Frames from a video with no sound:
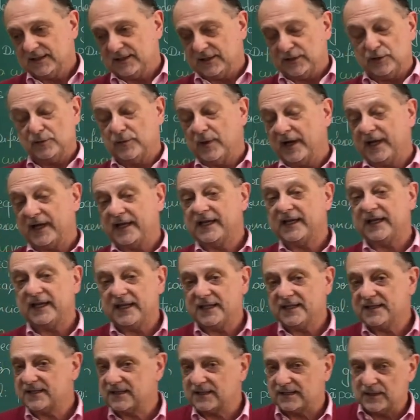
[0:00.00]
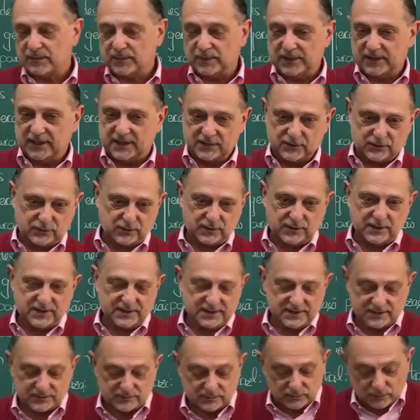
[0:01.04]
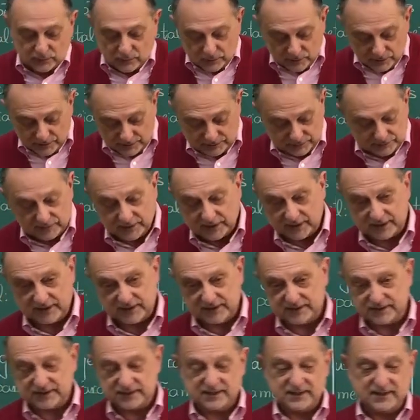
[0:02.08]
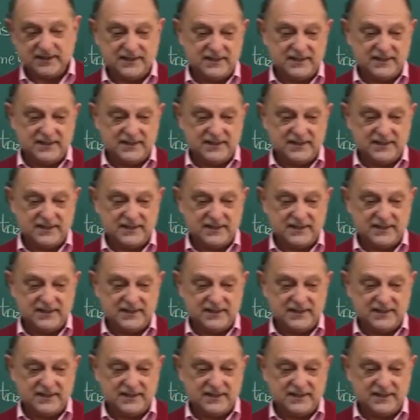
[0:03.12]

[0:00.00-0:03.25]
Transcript: de uma riqueza de aplicações muito grande